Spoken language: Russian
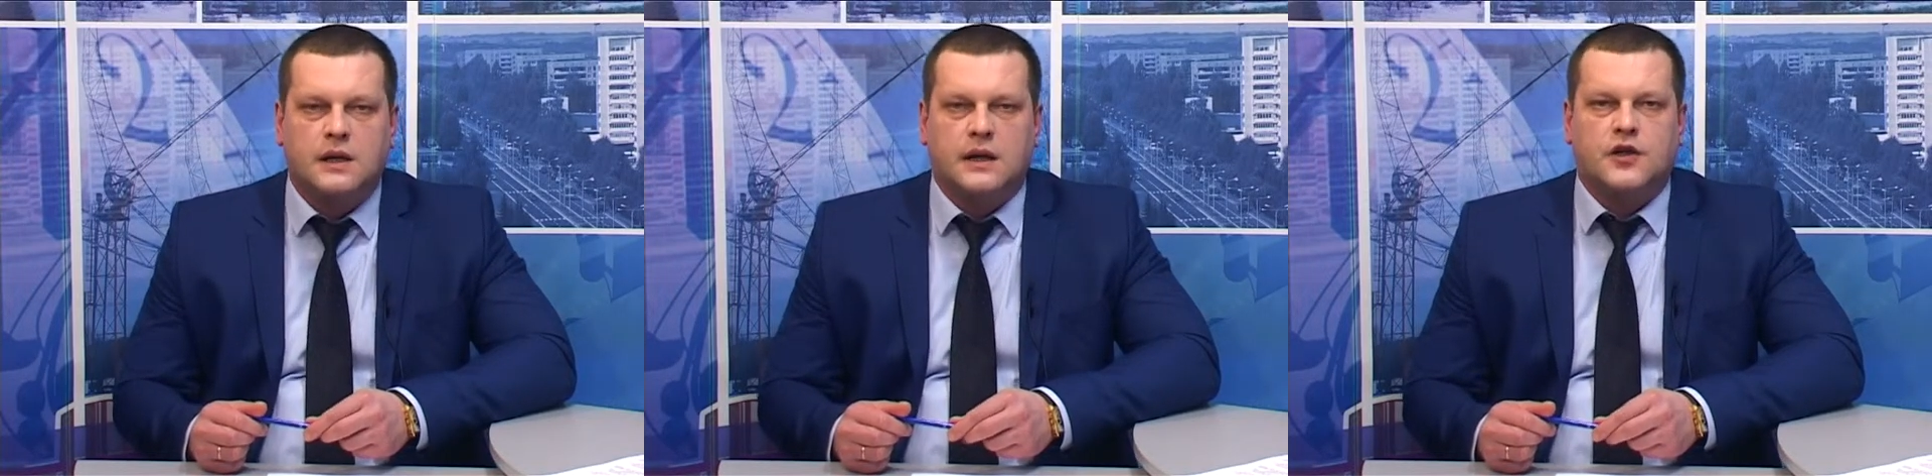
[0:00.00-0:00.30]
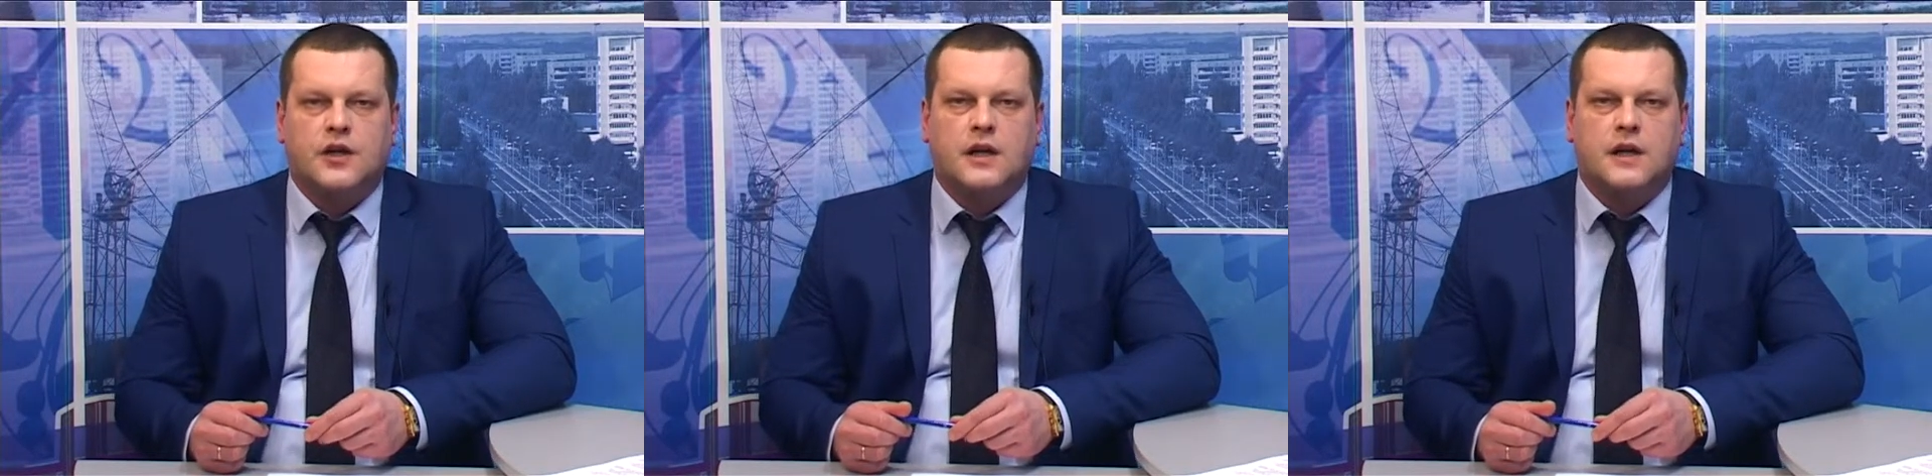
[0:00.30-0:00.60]

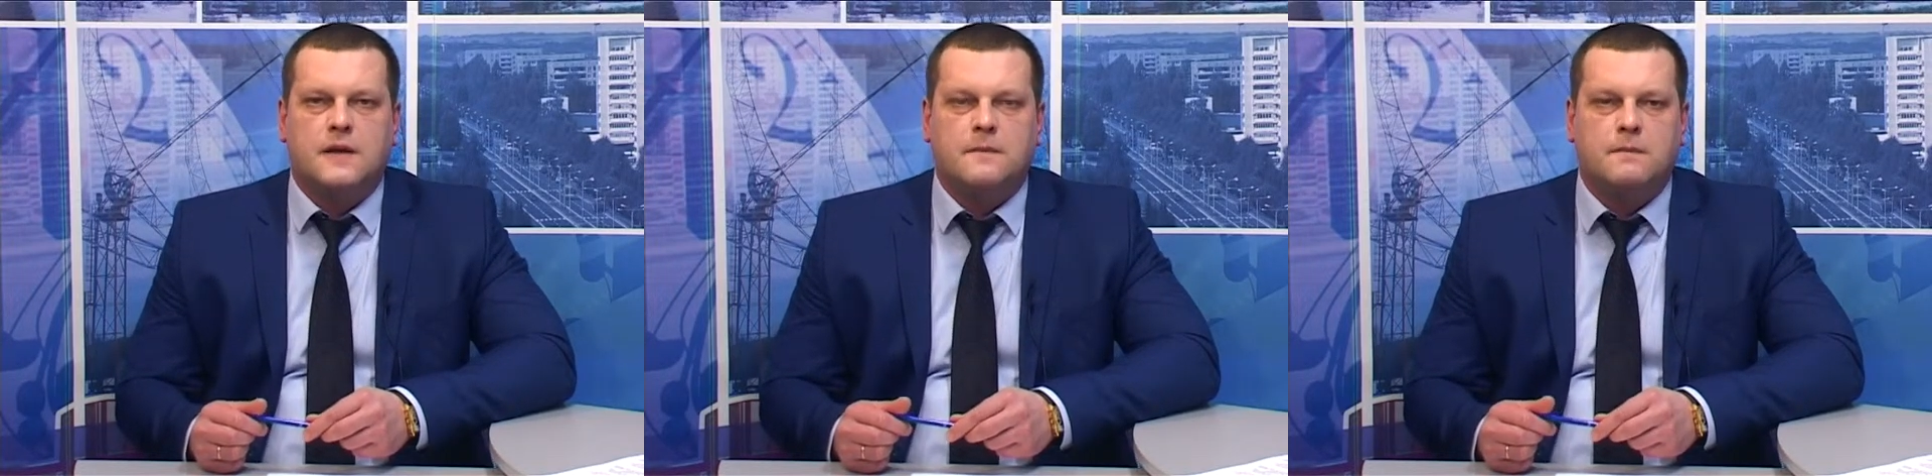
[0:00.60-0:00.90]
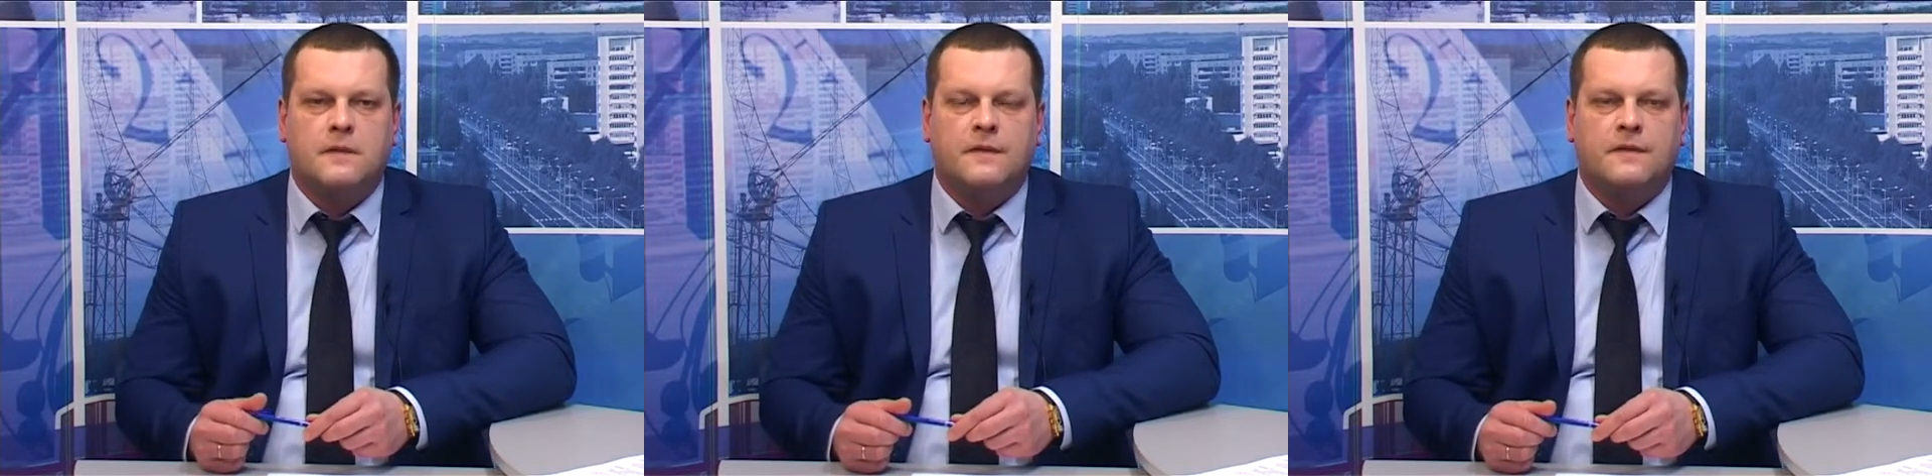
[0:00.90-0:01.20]
начала
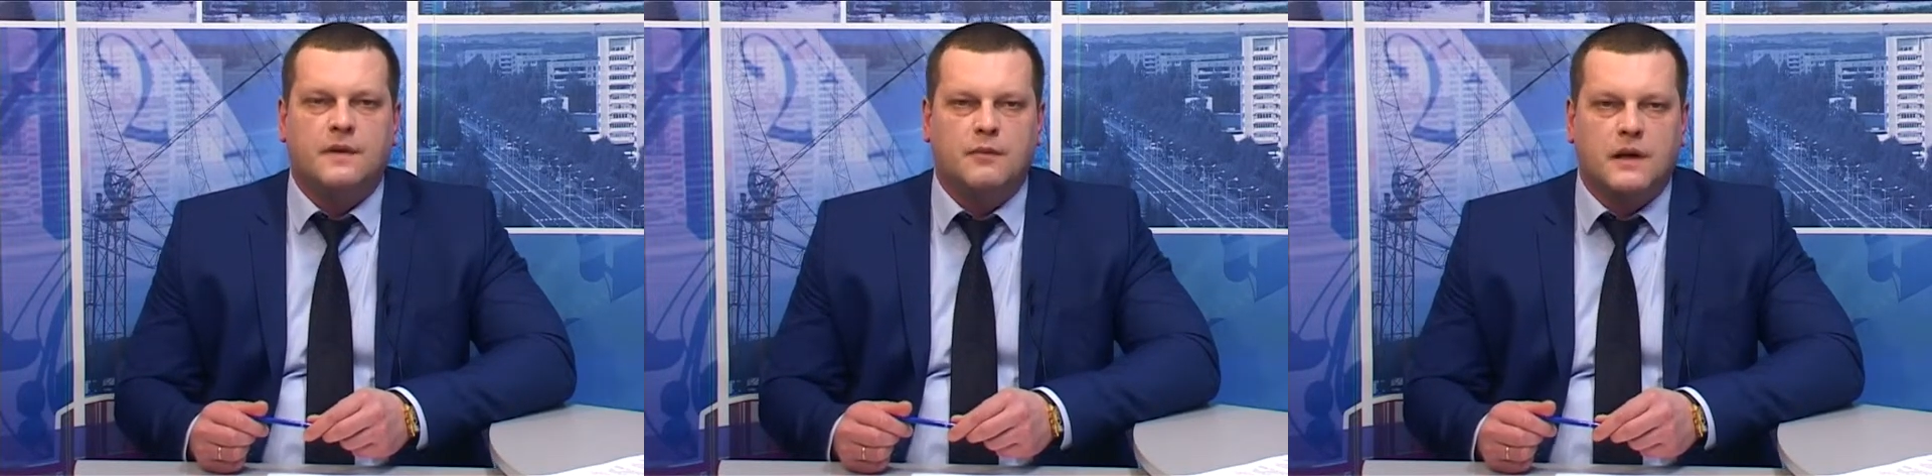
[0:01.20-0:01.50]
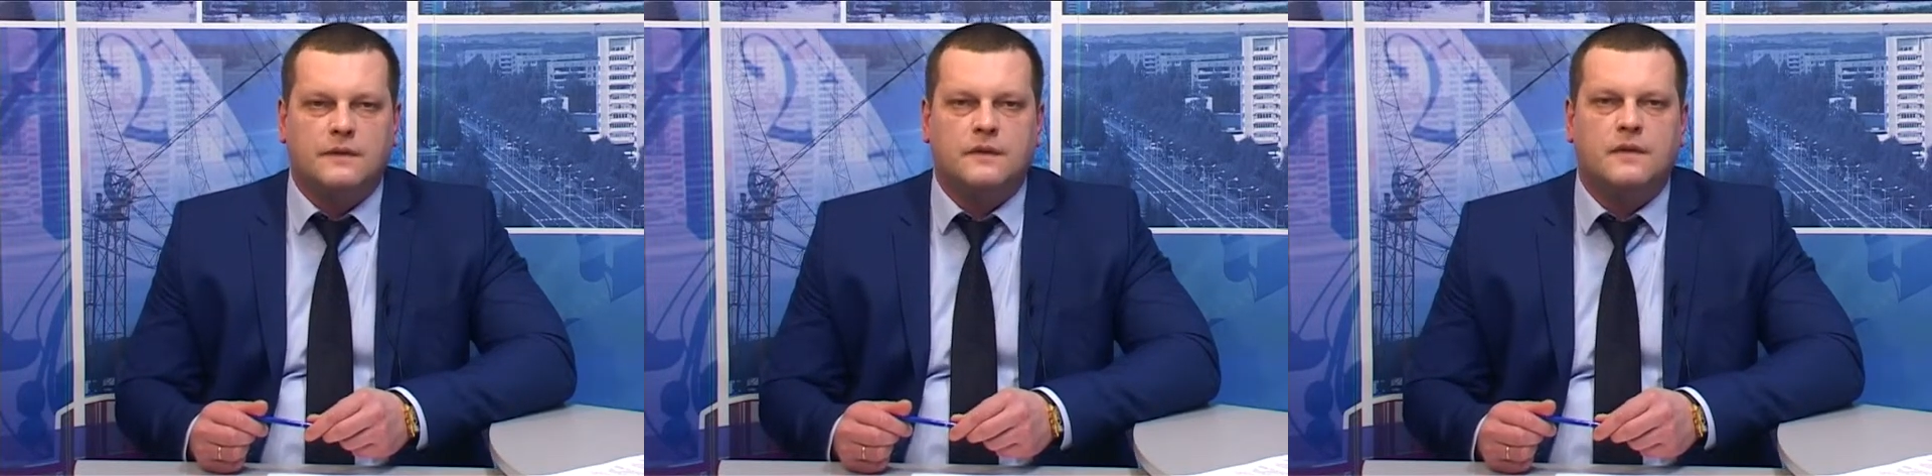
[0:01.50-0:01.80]

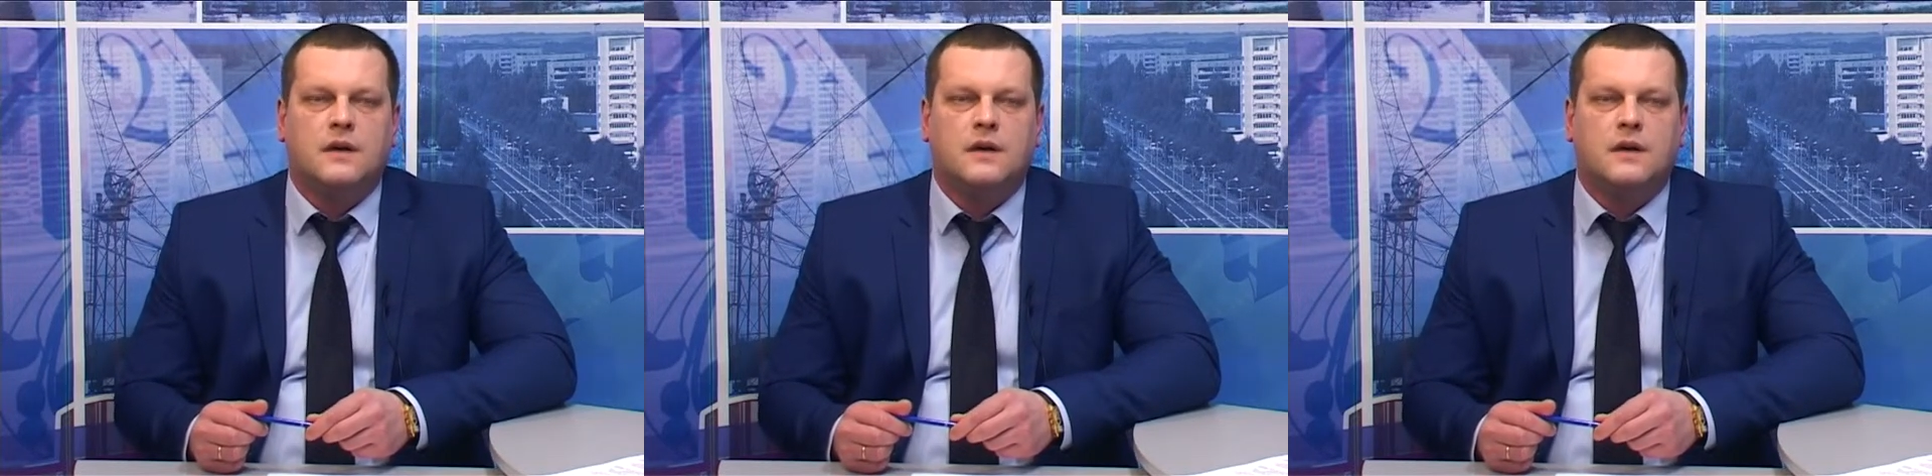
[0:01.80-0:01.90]
выборов